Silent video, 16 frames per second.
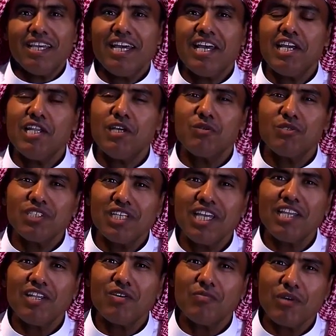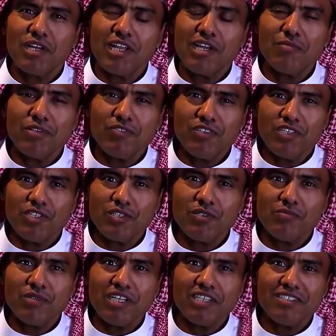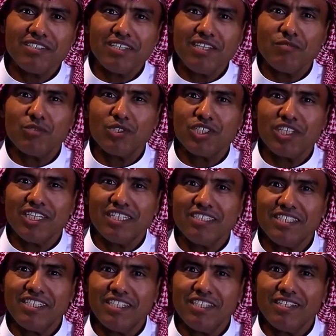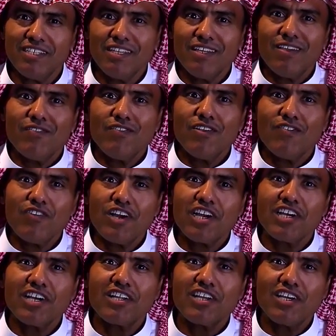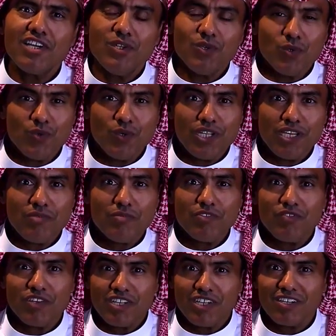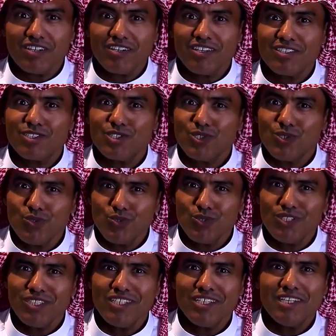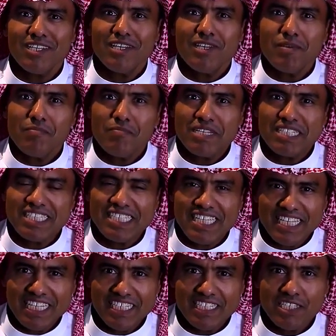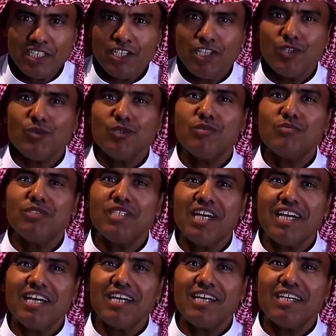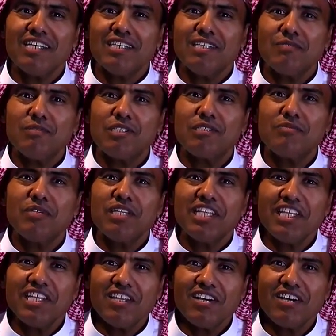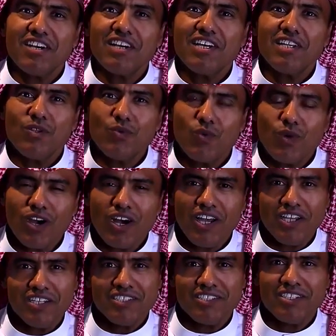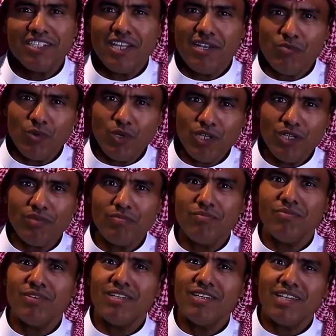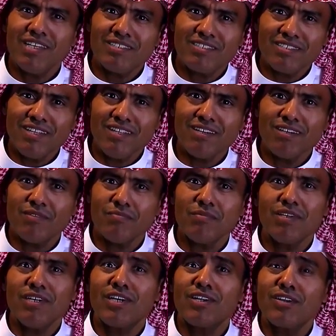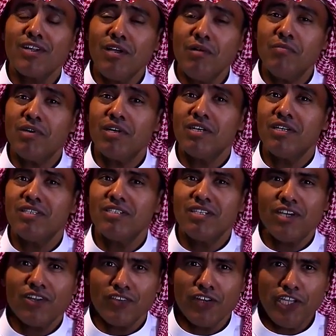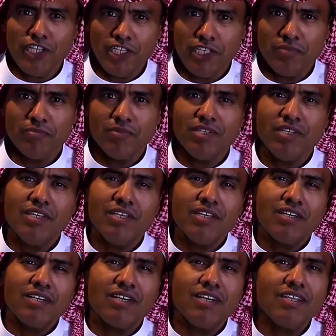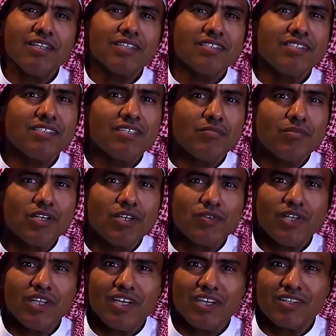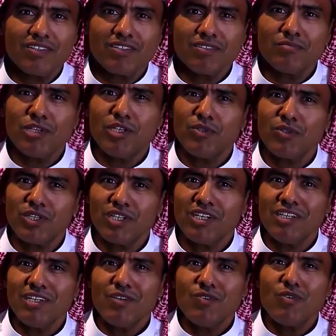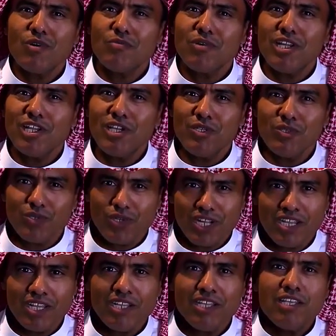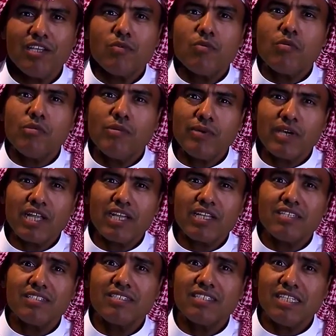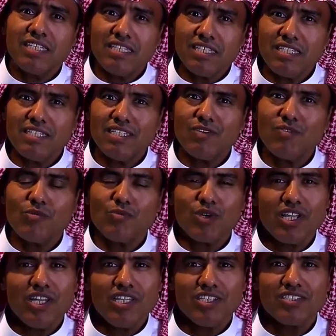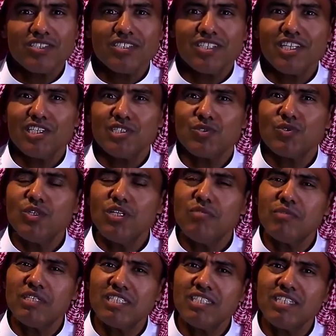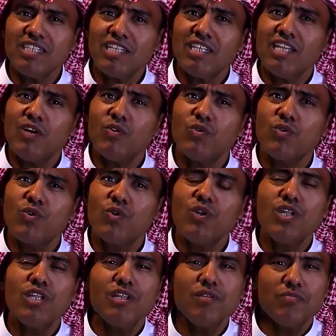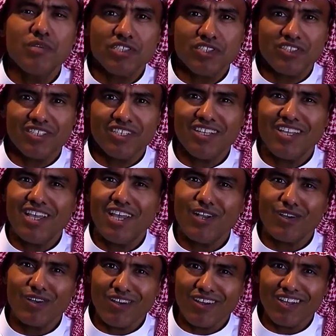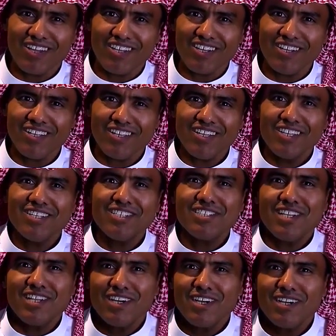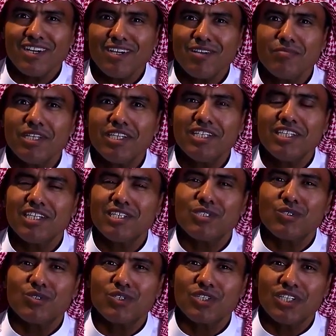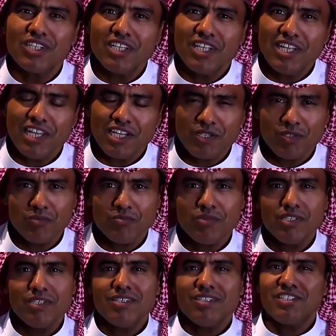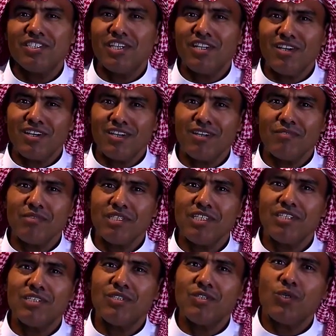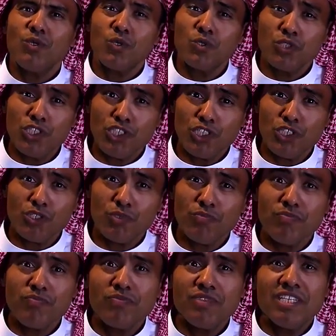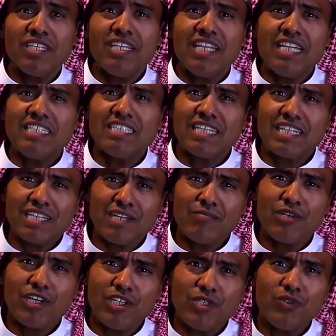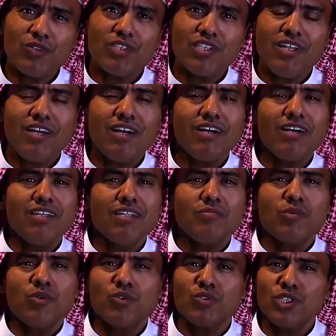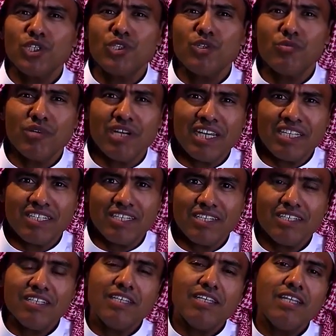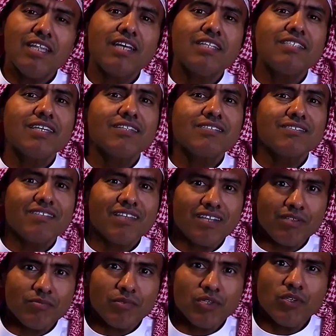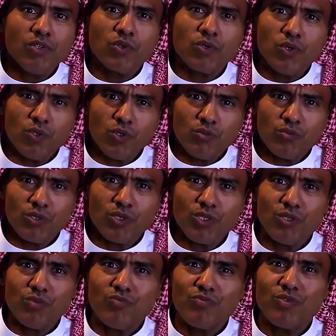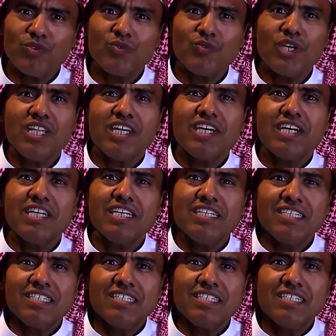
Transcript: اهلا وسهلا ومرحبا فيكم اعزائي المشاهدين في الفقره الاولى من فقرات سعودي مسيحي ونبداها باسم الاله الواحد المحب السلام الرحمن الرحيم خالق السماء والارض ما يرى وما لا يرى وببركه سيدنا ومخلصنا يسوع المسيح له كل المجد القائل سلاما اترك لكم سلامي أعطيكم ليس كما يعطي العالم أعطيكم أنا لا تضطرب قلوبكم ولا